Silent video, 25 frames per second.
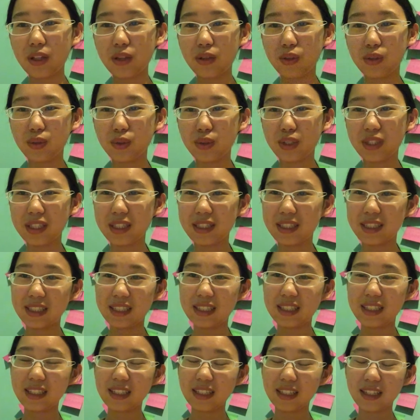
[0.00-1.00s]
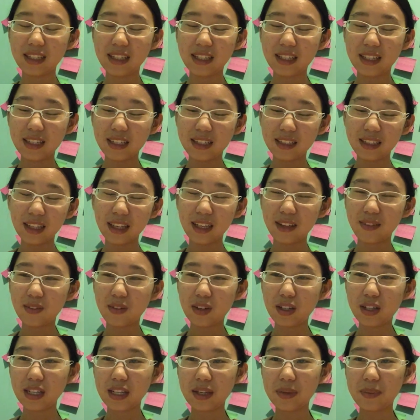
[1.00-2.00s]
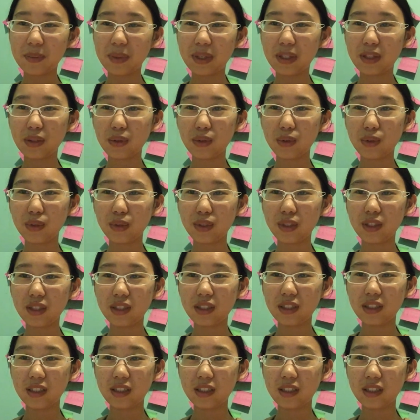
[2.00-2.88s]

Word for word: 那就是自己。贪玩干别的去了。